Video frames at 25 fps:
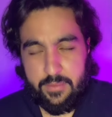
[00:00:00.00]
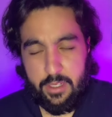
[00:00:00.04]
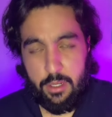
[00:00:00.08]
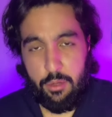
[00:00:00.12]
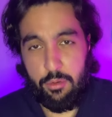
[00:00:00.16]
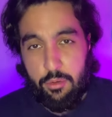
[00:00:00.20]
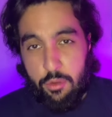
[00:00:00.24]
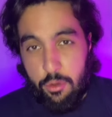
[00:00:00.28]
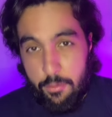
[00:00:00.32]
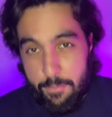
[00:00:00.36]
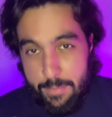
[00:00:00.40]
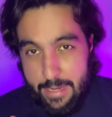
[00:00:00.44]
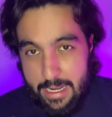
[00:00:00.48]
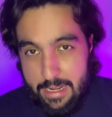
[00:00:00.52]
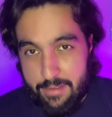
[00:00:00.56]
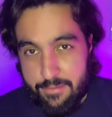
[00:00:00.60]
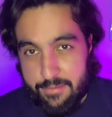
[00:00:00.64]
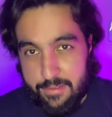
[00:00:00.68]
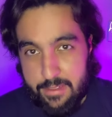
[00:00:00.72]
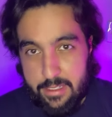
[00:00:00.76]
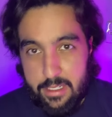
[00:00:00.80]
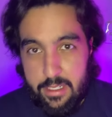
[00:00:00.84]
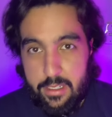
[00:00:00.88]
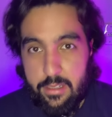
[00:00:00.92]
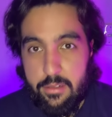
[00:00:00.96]
Eu
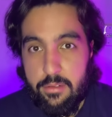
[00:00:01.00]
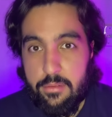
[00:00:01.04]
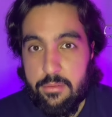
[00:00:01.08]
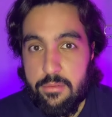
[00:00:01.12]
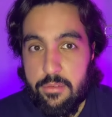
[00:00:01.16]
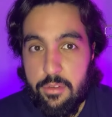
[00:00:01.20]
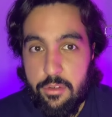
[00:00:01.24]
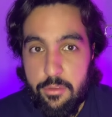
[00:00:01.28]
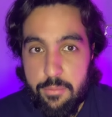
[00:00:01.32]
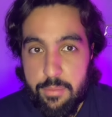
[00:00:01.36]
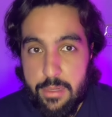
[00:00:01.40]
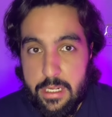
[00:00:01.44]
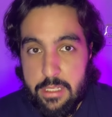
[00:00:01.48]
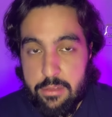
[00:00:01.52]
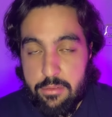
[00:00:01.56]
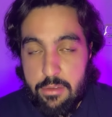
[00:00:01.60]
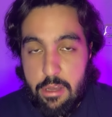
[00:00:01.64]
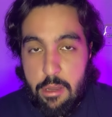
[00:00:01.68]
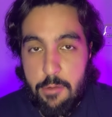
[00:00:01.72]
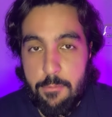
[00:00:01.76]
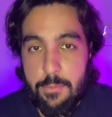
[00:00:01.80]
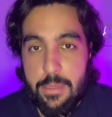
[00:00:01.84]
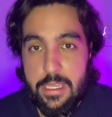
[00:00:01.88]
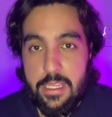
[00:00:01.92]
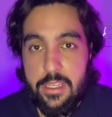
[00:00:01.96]
comprava, né? Não compro
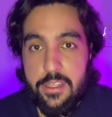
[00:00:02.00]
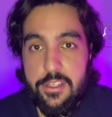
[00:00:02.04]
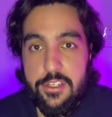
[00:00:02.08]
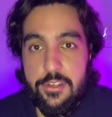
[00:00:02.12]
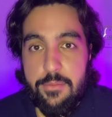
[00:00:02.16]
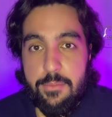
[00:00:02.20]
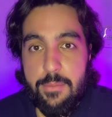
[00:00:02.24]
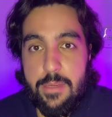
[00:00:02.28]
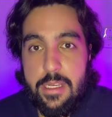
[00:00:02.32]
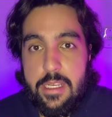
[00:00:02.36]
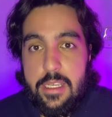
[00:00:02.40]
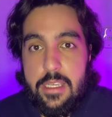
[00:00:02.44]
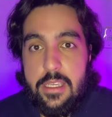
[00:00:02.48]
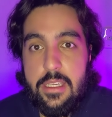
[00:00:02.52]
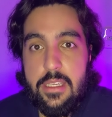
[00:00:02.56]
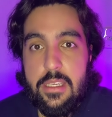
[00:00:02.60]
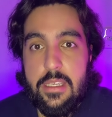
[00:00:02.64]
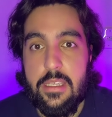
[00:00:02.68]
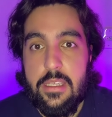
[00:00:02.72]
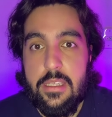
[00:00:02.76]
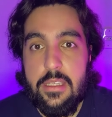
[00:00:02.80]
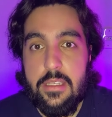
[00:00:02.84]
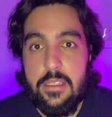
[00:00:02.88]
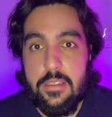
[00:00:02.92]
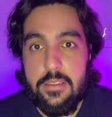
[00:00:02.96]
atualmente,
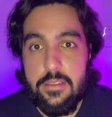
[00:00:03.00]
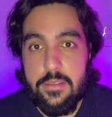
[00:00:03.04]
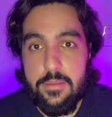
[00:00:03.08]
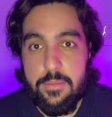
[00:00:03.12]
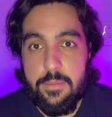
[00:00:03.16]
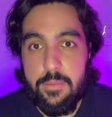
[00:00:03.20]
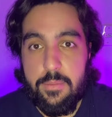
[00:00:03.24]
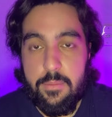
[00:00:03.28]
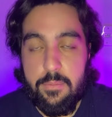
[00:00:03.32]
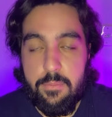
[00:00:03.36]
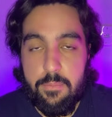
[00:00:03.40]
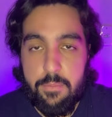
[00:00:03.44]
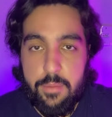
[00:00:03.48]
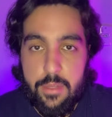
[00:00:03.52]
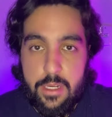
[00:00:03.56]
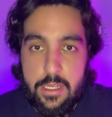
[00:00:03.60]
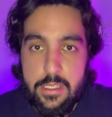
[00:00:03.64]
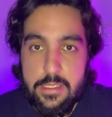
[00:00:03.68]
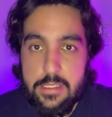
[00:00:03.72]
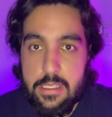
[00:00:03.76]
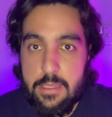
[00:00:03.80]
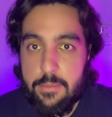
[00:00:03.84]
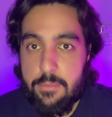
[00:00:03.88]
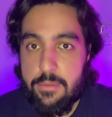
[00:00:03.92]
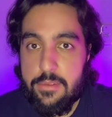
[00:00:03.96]
mas por
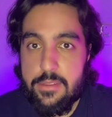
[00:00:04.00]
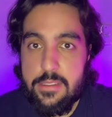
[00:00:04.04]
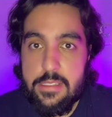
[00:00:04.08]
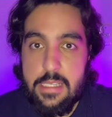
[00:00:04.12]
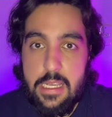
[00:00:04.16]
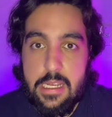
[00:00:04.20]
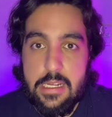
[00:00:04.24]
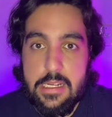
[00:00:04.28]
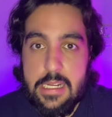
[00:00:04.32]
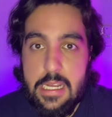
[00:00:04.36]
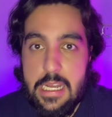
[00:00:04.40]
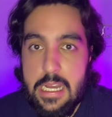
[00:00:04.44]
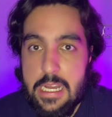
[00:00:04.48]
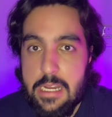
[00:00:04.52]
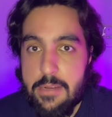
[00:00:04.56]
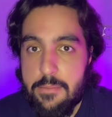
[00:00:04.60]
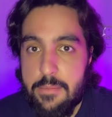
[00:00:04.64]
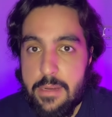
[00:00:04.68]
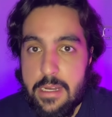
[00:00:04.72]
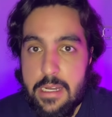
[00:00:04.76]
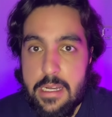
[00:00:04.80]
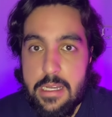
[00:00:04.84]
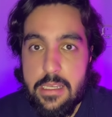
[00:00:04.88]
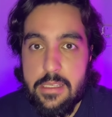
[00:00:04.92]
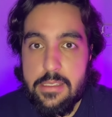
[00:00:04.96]
exemplo, se
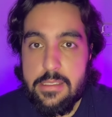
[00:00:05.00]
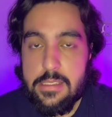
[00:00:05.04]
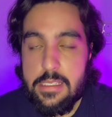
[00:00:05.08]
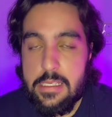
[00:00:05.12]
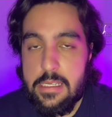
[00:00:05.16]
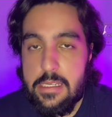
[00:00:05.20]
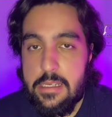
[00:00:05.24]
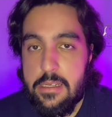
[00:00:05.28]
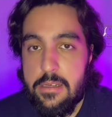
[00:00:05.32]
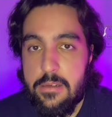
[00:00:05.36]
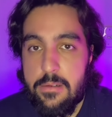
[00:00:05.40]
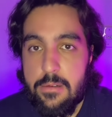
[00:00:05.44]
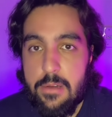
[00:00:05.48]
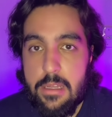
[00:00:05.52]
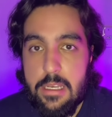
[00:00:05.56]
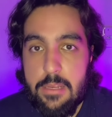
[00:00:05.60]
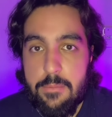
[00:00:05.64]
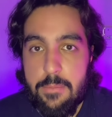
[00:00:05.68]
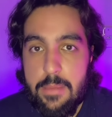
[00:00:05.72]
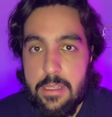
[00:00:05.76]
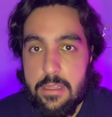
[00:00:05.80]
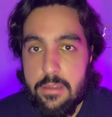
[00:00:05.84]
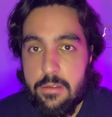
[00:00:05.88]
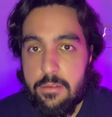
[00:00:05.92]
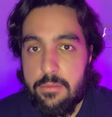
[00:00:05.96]
acaba a ração,
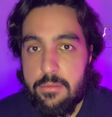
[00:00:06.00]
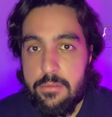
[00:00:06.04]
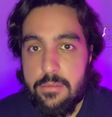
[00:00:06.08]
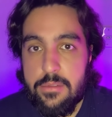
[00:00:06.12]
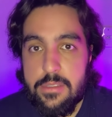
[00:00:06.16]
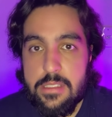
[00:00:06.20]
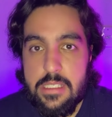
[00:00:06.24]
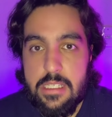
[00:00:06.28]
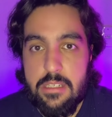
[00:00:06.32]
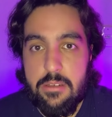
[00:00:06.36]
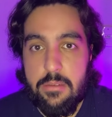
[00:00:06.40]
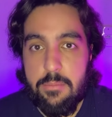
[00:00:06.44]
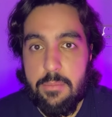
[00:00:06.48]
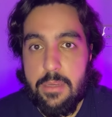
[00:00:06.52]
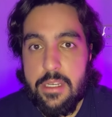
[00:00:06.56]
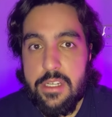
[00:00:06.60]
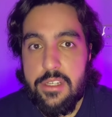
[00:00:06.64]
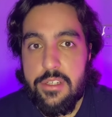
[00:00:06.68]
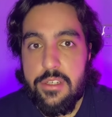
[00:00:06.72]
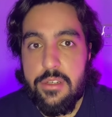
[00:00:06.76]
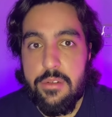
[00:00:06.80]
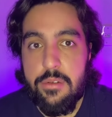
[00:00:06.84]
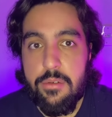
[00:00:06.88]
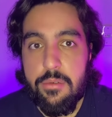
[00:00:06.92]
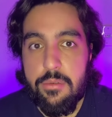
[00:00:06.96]
alimenta alguns
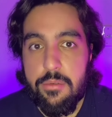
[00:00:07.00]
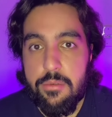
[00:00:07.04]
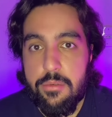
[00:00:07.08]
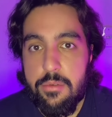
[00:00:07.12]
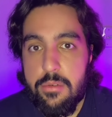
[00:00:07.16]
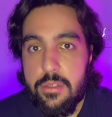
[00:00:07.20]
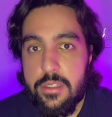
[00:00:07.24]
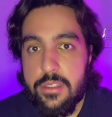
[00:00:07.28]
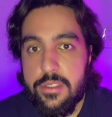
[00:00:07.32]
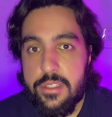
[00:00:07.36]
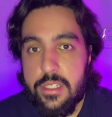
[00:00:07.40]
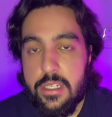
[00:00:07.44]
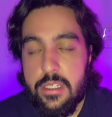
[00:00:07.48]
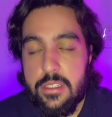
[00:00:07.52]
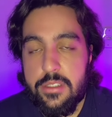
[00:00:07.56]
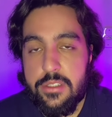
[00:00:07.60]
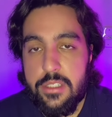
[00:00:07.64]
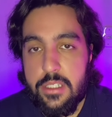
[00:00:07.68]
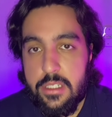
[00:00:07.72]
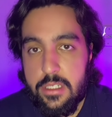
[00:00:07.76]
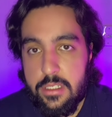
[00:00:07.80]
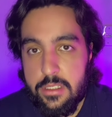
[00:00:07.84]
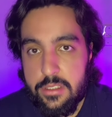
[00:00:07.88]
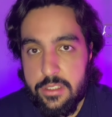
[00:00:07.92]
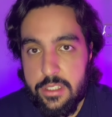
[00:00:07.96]
animais de rua, já,
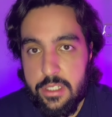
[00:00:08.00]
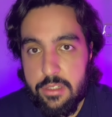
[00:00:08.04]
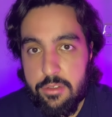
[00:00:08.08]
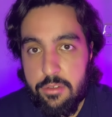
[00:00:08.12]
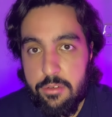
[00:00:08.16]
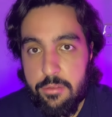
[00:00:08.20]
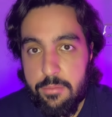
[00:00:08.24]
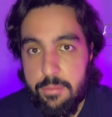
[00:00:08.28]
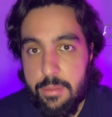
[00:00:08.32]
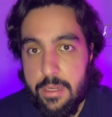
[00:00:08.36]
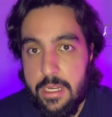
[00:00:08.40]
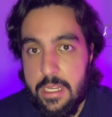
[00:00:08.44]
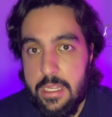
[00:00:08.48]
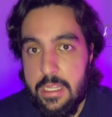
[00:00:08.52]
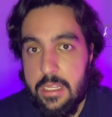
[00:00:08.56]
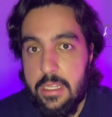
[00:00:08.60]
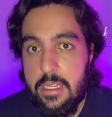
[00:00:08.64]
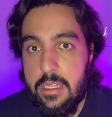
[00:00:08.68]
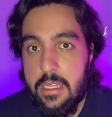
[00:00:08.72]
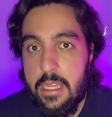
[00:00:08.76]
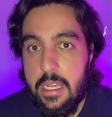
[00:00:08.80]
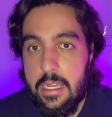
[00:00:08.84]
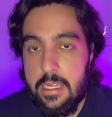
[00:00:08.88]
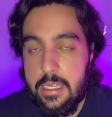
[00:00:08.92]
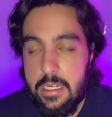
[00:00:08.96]
já, já
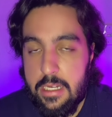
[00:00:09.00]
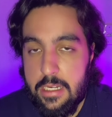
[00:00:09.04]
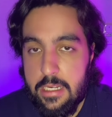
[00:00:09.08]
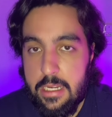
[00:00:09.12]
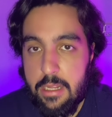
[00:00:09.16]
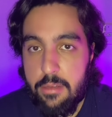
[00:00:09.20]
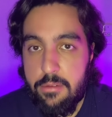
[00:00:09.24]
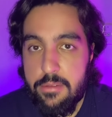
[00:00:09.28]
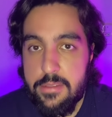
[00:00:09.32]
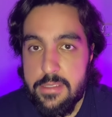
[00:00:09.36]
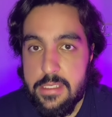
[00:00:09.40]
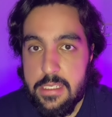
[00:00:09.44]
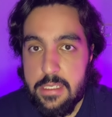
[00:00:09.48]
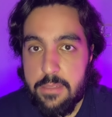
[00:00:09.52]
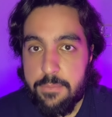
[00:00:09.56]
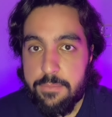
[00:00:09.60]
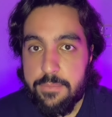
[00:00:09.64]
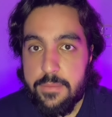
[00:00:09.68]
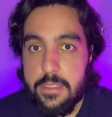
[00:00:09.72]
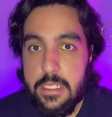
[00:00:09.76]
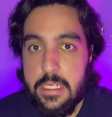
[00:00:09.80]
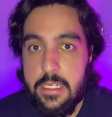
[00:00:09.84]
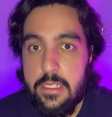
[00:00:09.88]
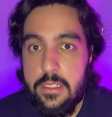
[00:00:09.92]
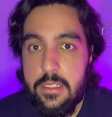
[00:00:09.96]
comprei a granel sim,
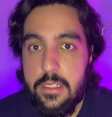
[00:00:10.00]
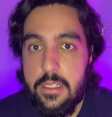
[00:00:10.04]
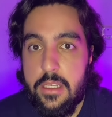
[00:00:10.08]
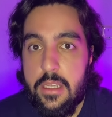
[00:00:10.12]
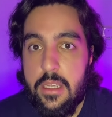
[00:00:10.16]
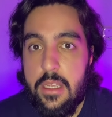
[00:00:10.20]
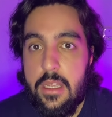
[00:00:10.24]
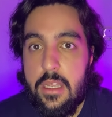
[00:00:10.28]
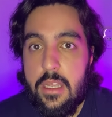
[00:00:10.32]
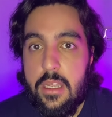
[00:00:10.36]
tá?